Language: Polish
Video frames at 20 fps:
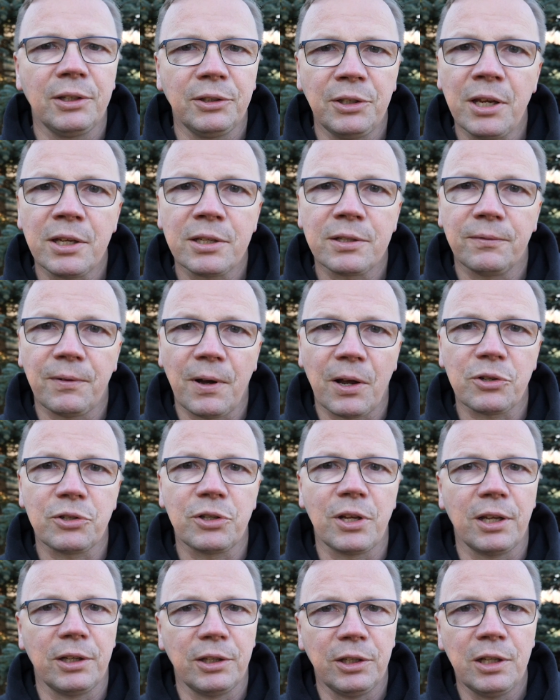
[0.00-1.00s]
Nie jest
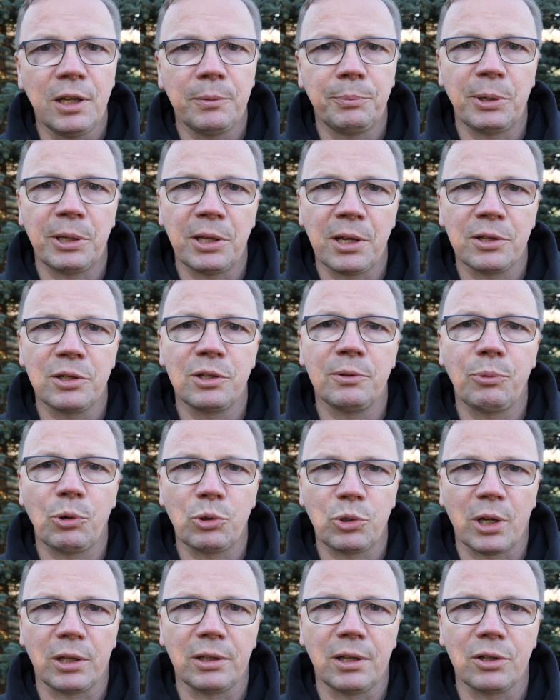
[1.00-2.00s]
ważne, ile pieniędzy
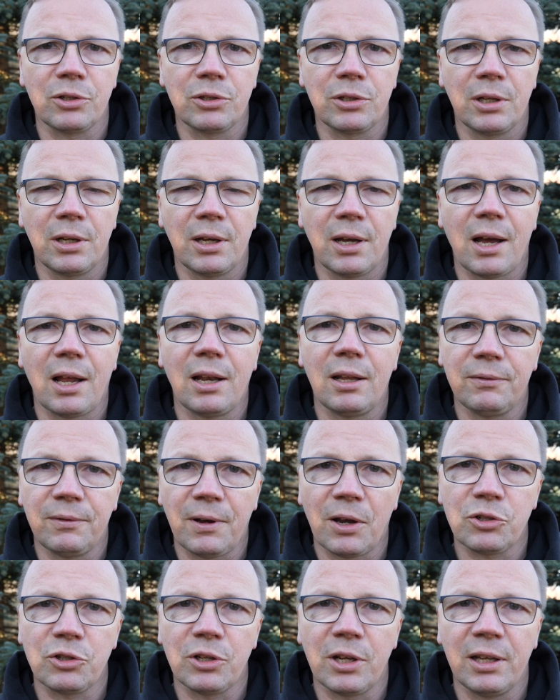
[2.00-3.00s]
posiadasz, ale
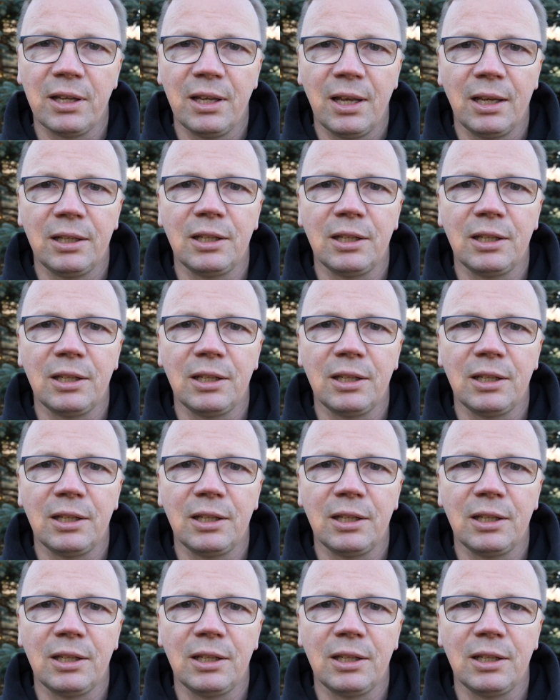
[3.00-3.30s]
ważne,